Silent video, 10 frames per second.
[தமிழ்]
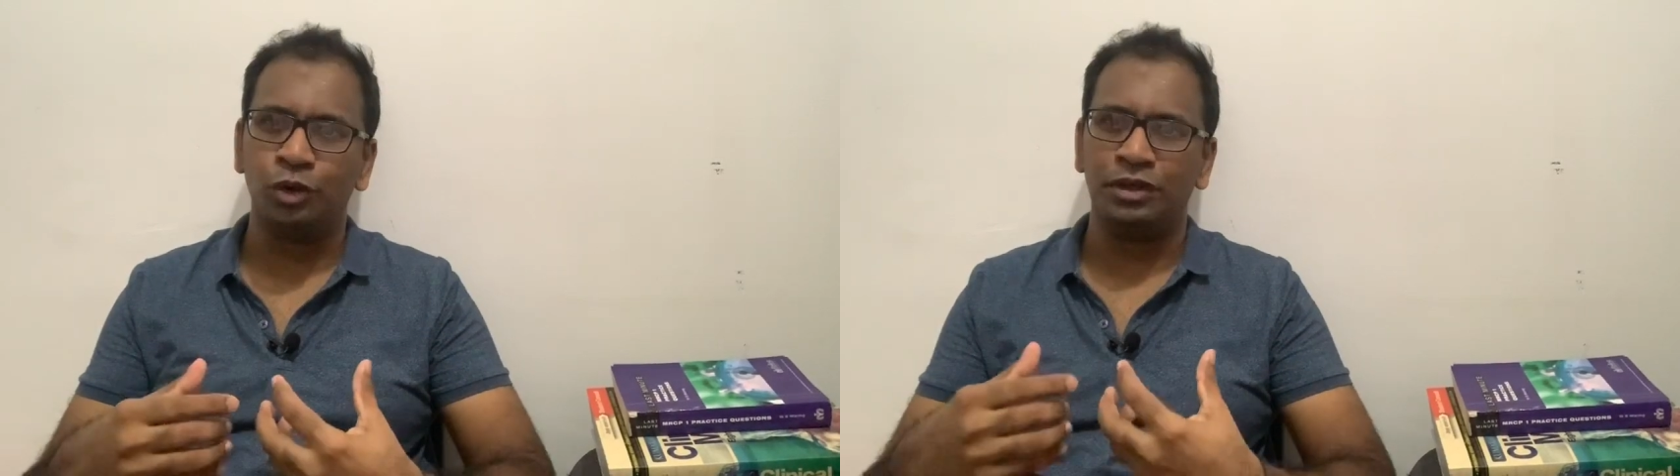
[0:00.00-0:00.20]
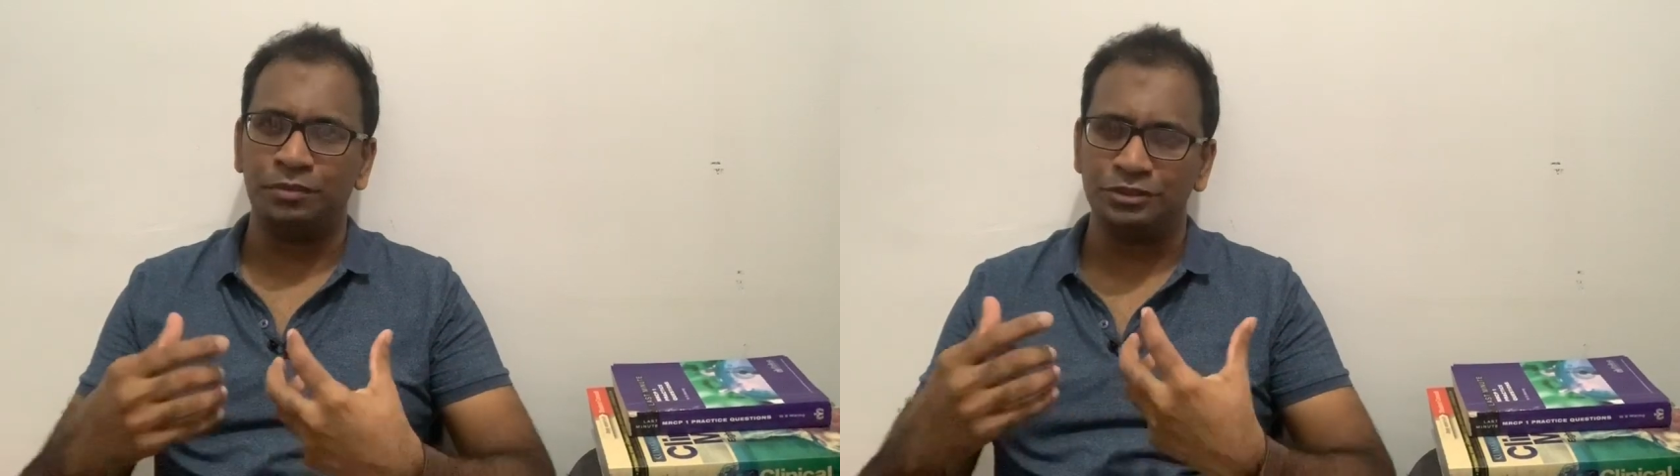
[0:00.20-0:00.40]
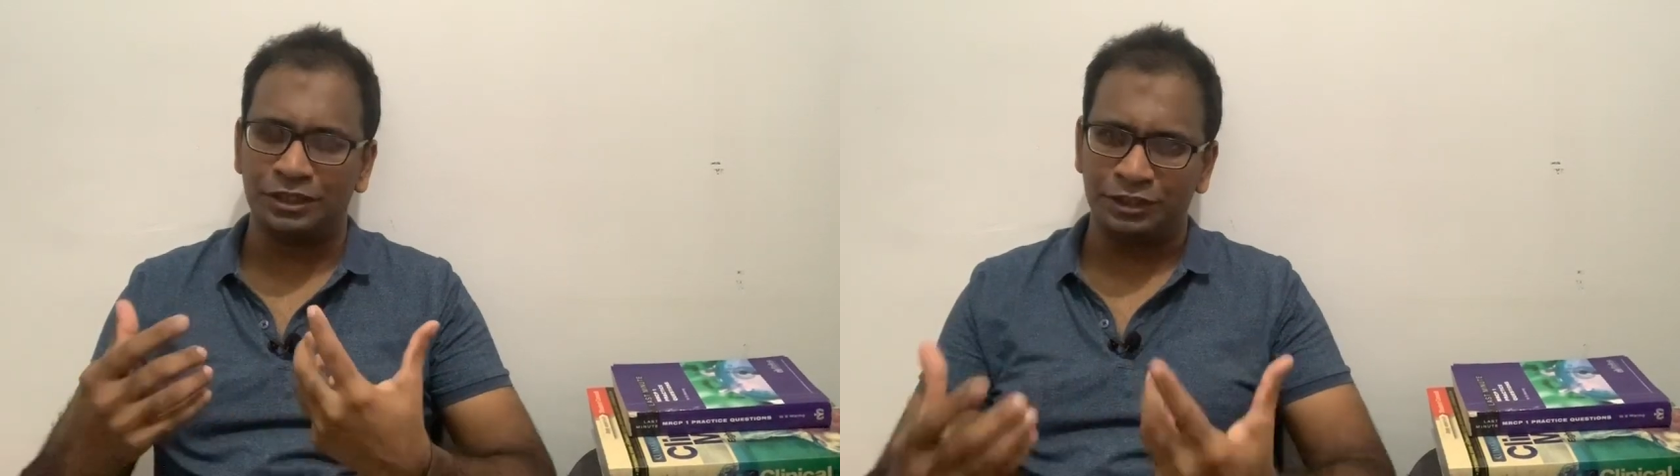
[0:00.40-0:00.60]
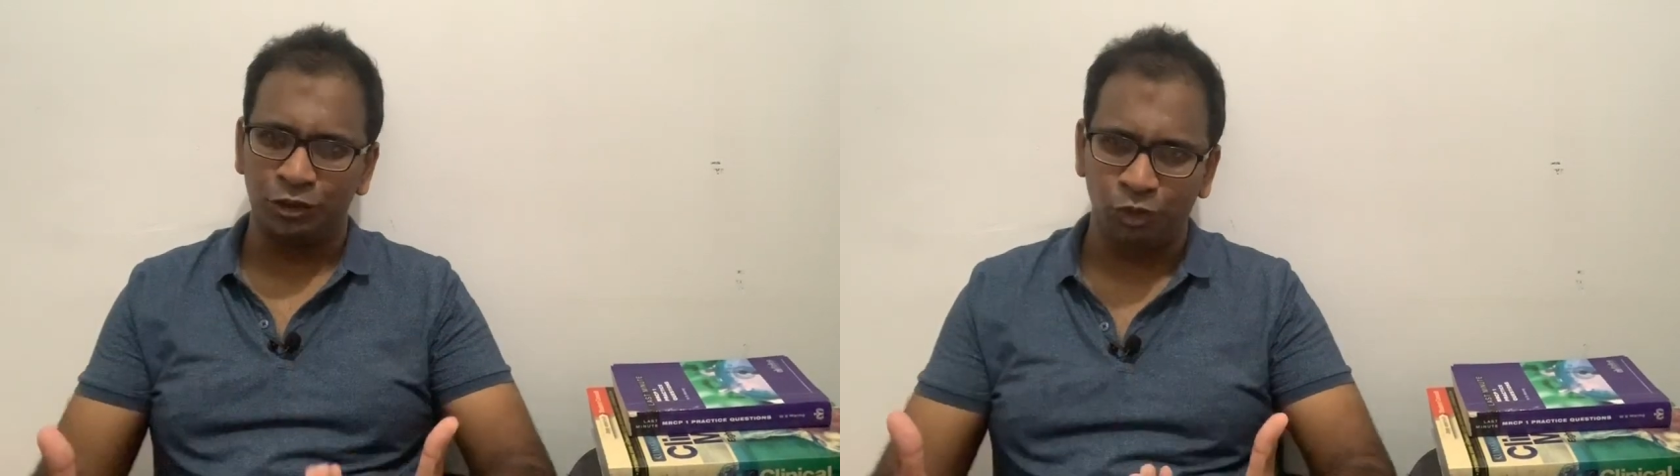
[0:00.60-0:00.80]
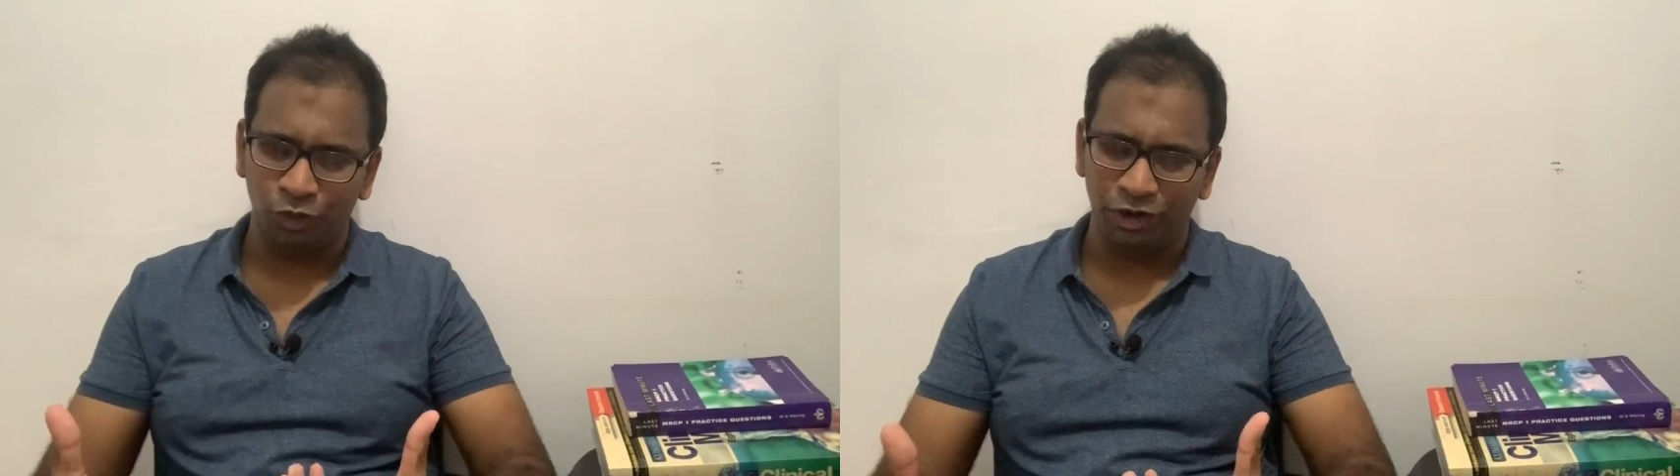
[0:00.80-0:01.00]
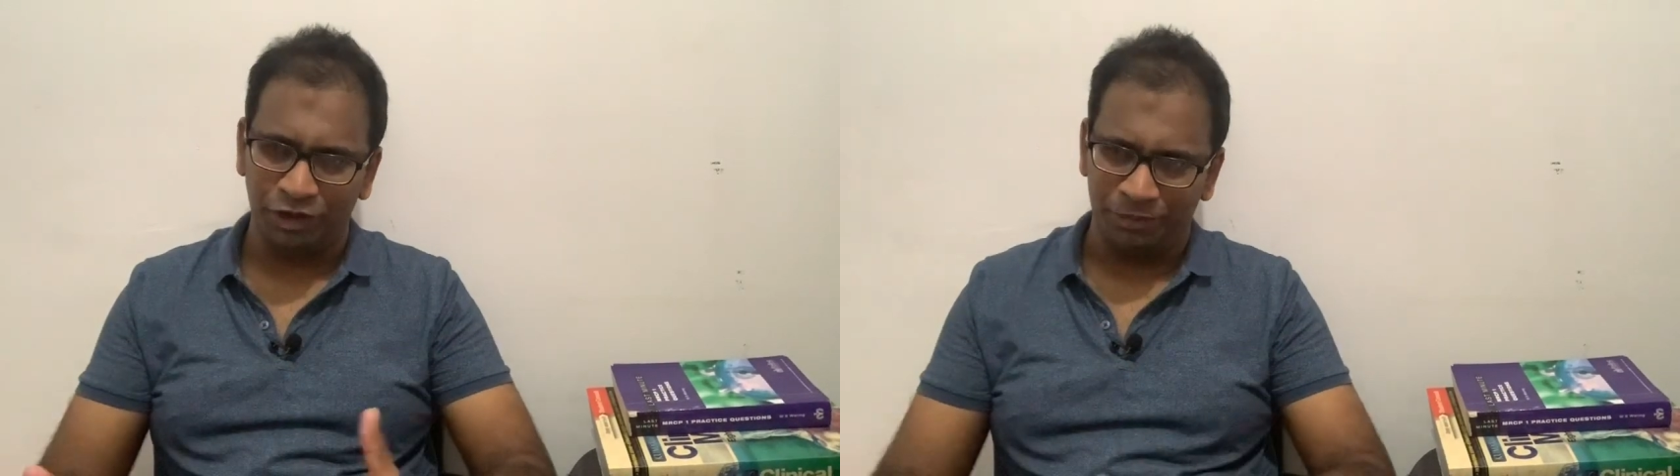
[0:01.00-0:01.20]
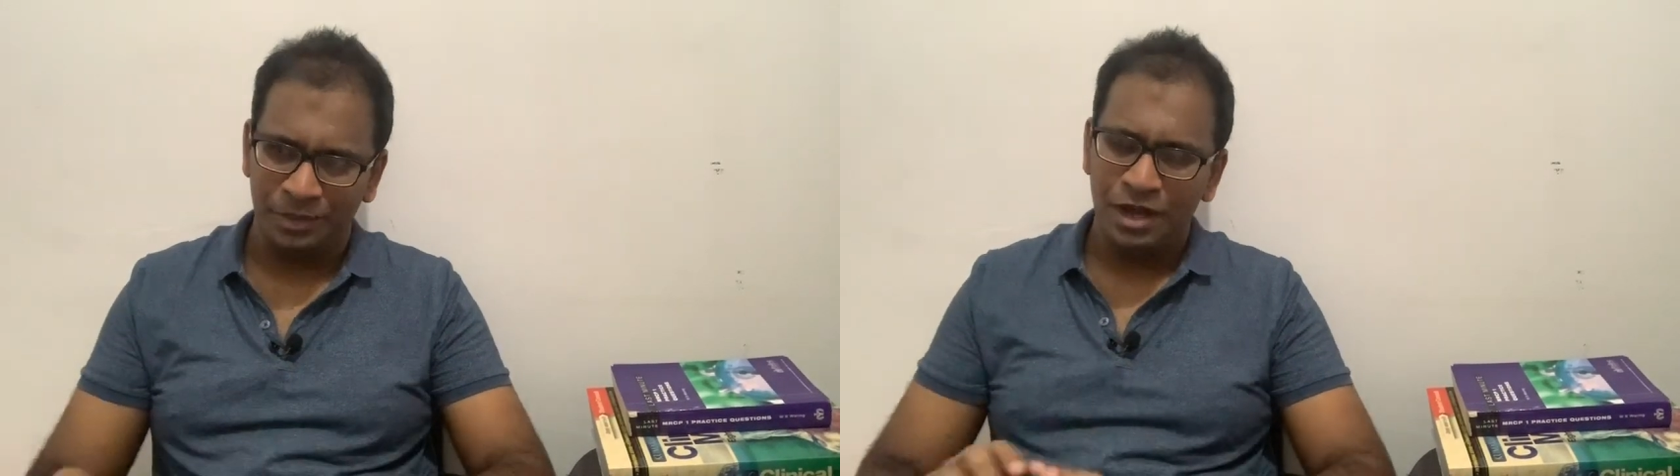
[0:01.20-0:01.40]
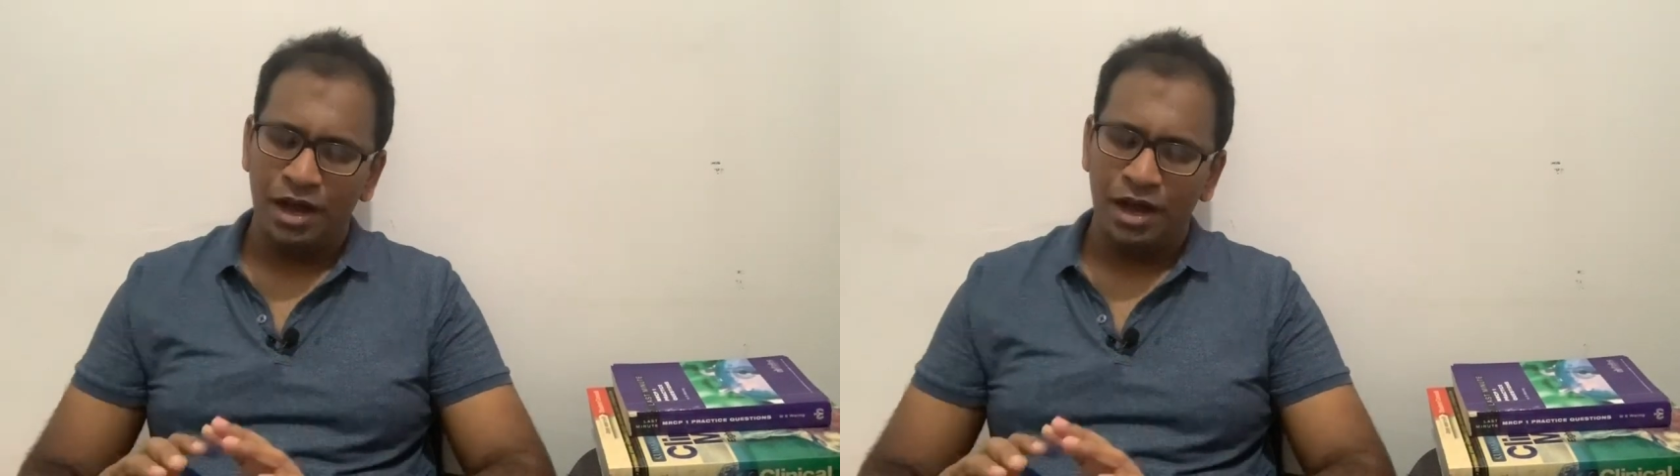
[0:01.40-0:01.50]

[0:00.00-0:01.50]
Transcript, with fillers: நோய் எதிர்ப்பு சக்தி உருவாகும்